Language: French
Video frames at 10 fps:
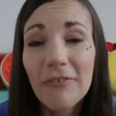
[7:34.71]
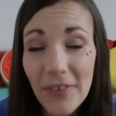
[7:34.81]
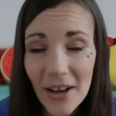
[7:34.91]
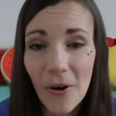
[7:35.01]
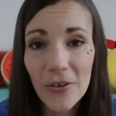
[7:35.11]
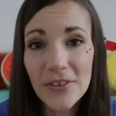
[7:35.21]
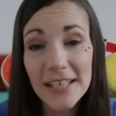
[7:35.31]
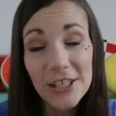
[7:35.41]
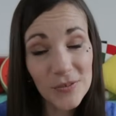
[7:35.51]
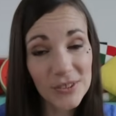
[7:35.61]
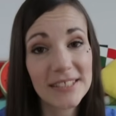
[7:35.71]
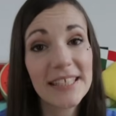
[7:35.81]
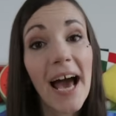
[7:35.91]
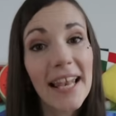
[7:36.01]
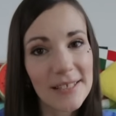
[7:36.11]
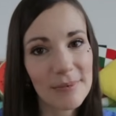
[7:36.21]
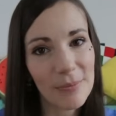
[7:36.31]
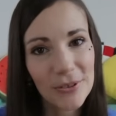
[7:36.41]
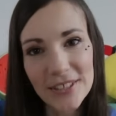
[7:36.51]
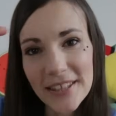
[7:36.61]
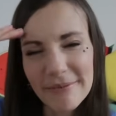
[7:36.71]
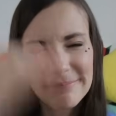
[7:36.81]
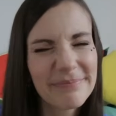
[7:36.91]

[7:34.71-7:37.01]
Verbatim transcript: vacances et je vous dis à la semaine prochaine.